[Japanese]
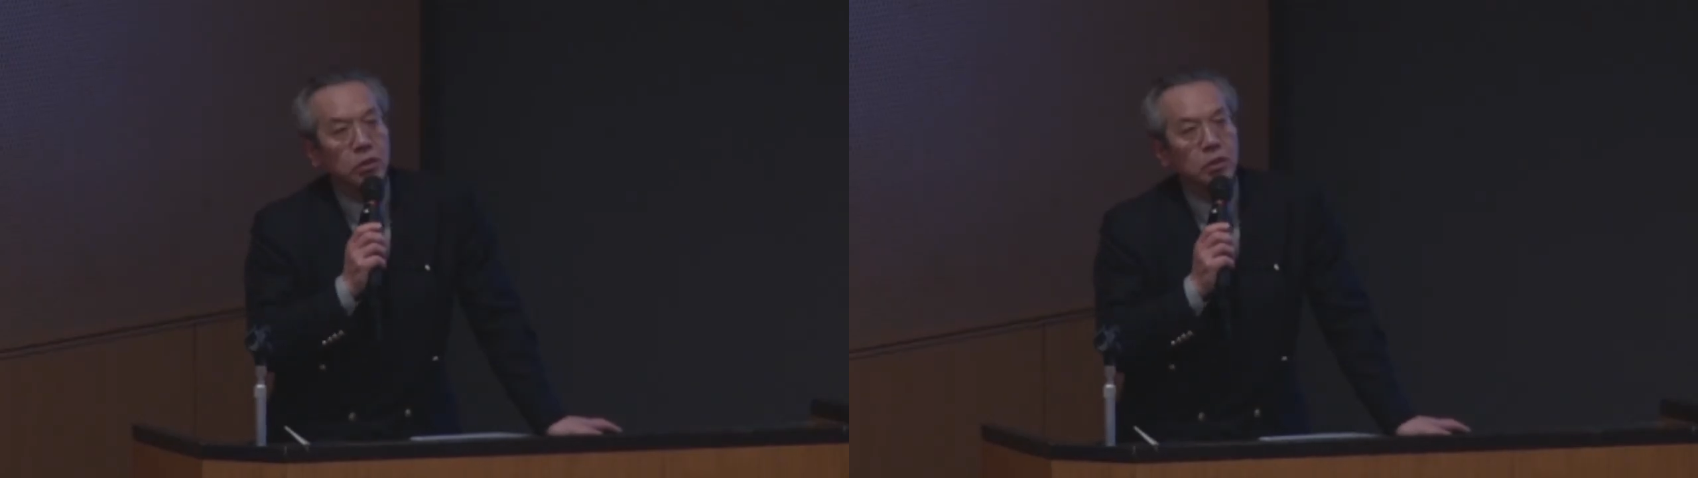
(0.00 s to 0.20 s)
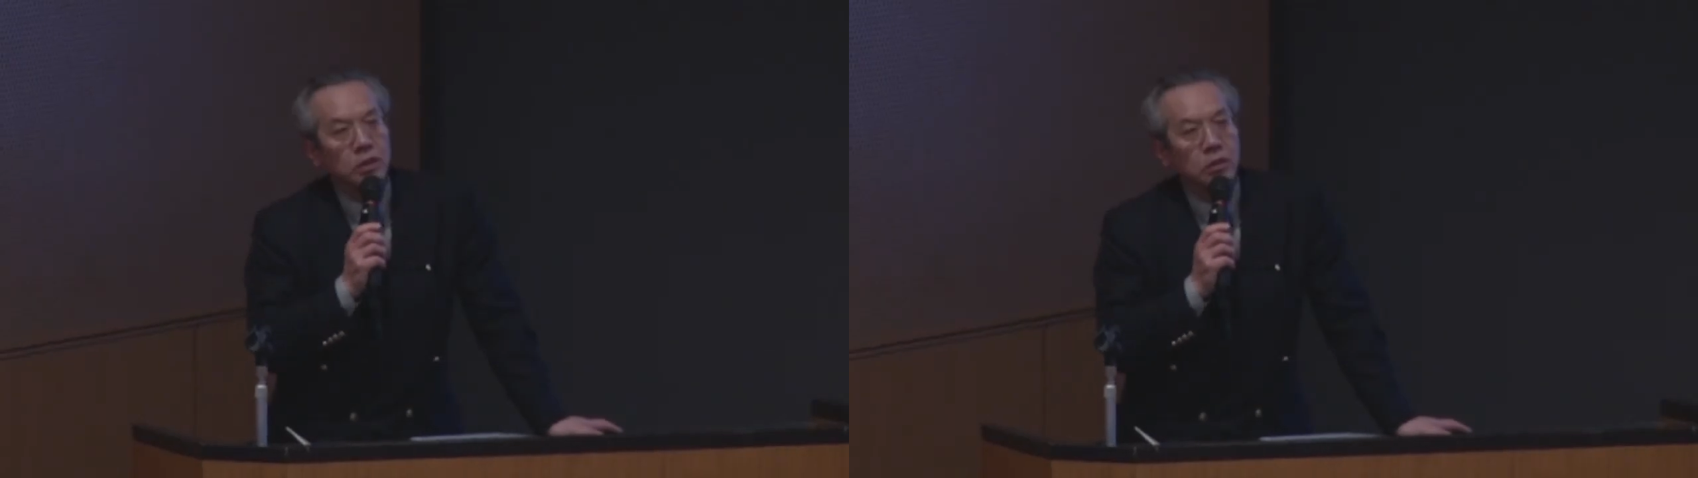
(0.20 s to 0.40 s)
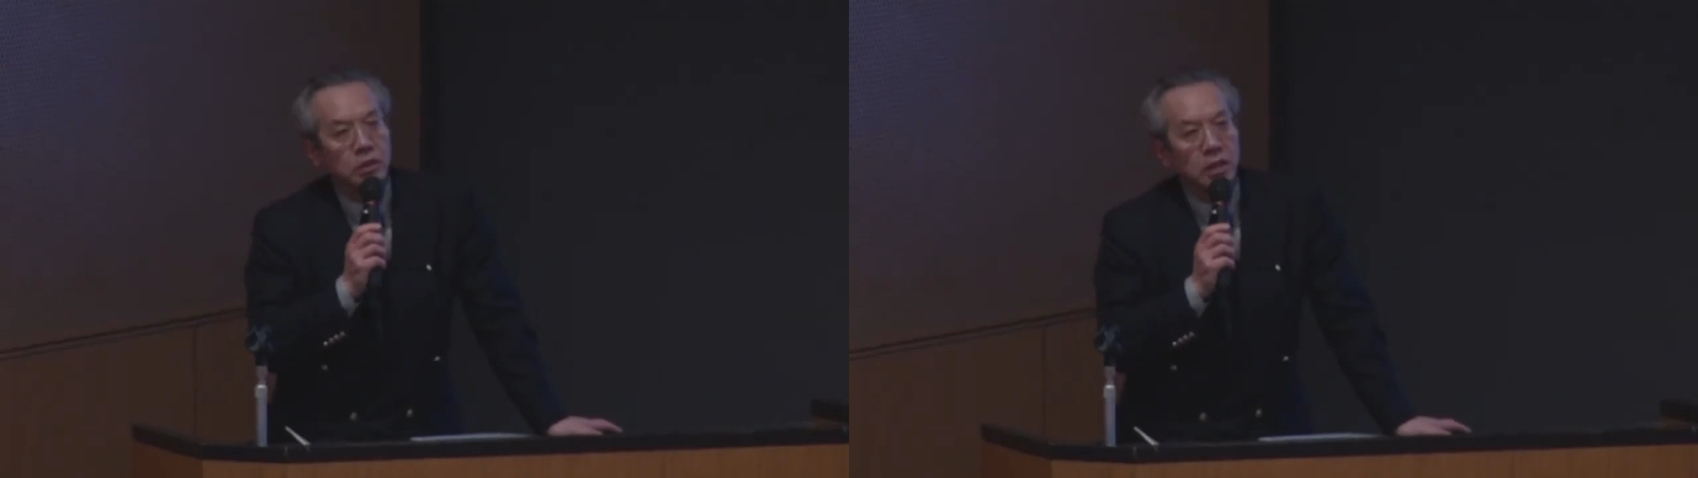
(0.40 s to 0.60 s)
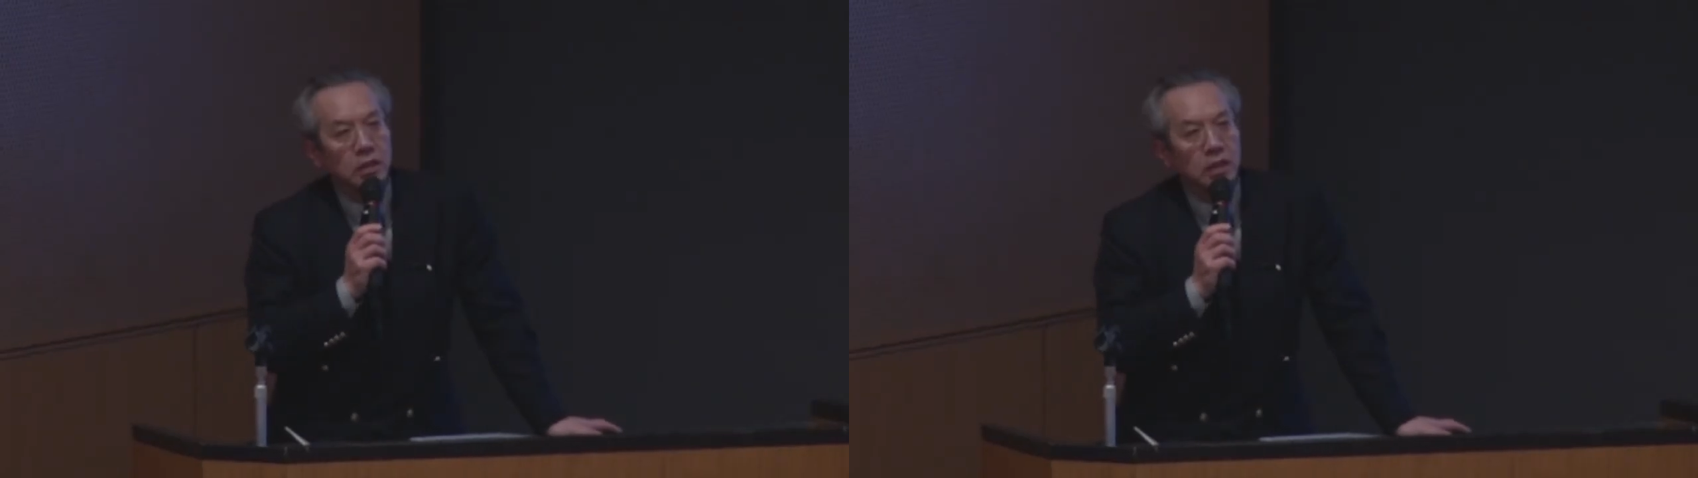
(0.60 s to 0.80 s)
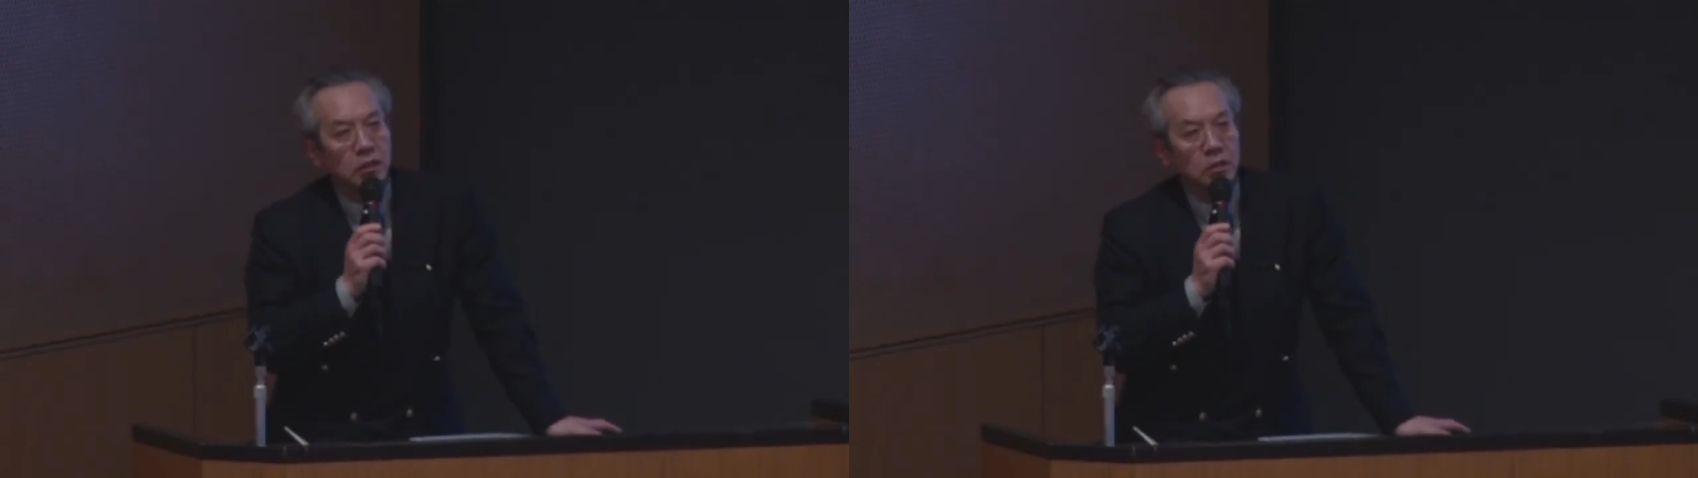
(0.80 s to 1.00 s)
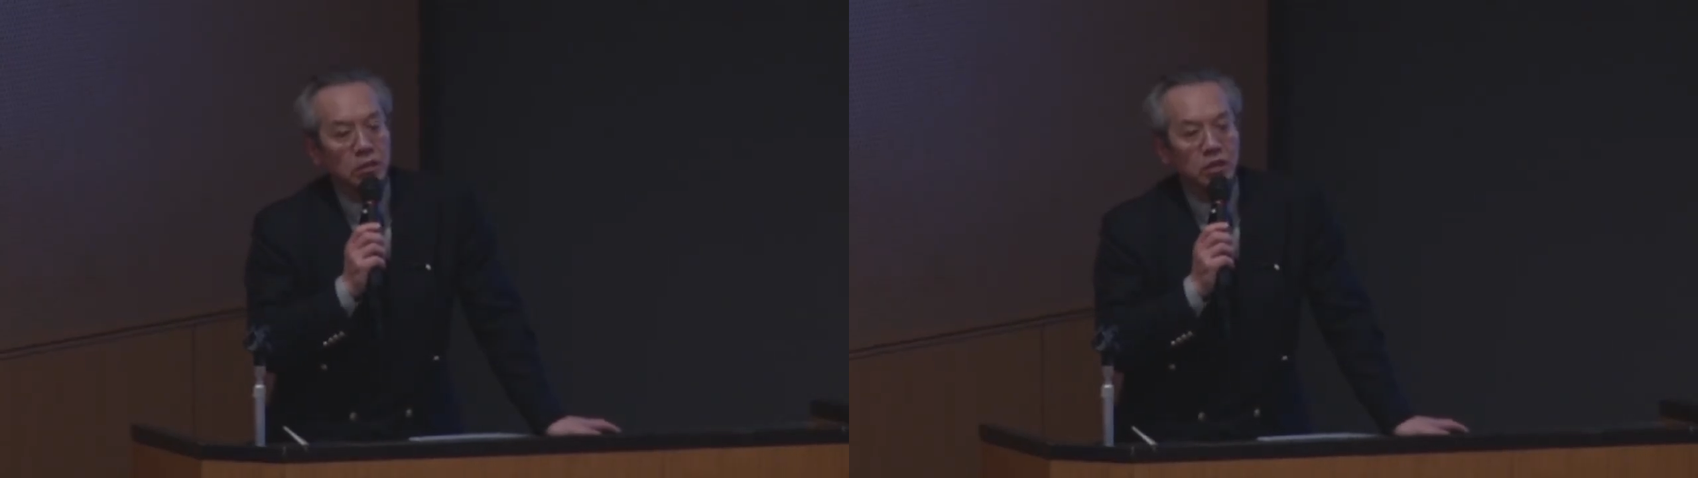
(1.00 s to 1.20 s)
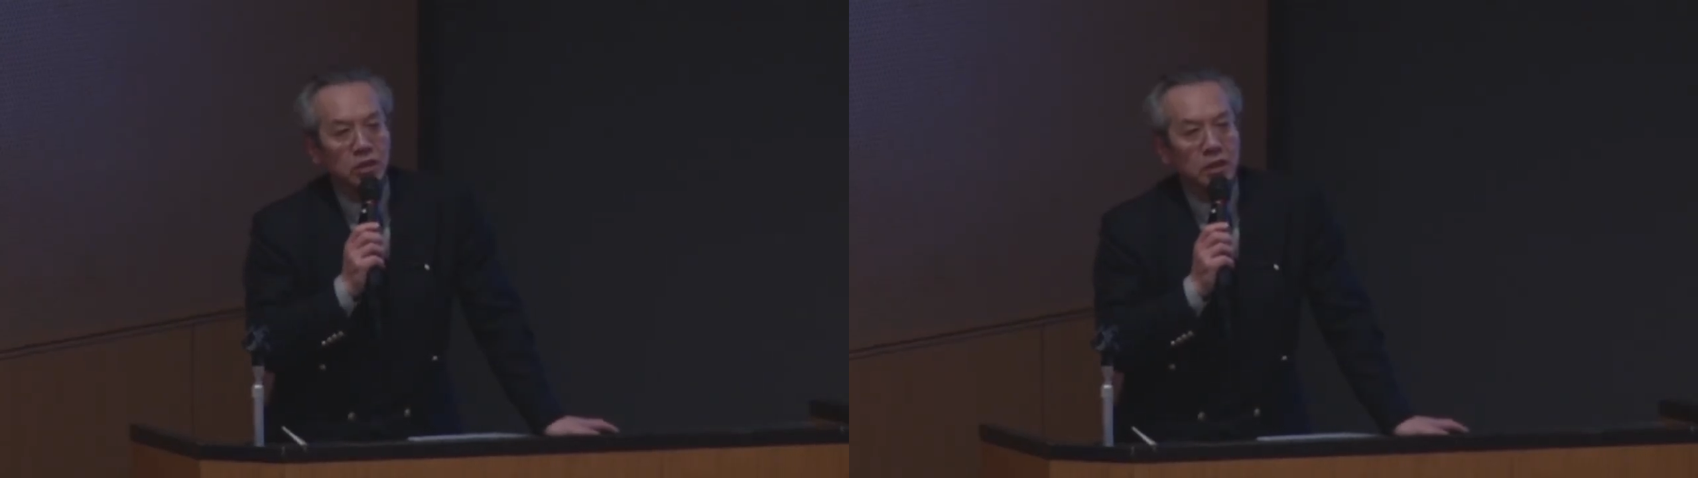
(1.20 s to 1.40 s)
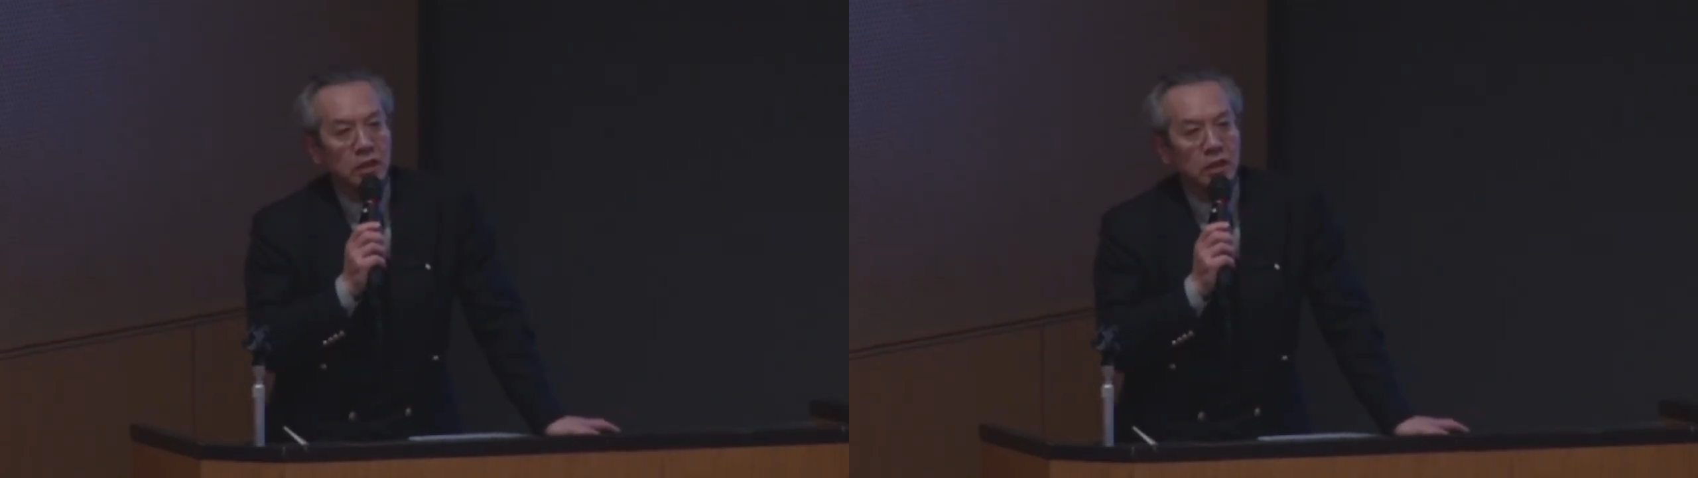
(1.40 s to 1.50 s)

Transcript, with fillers: ここにご参加の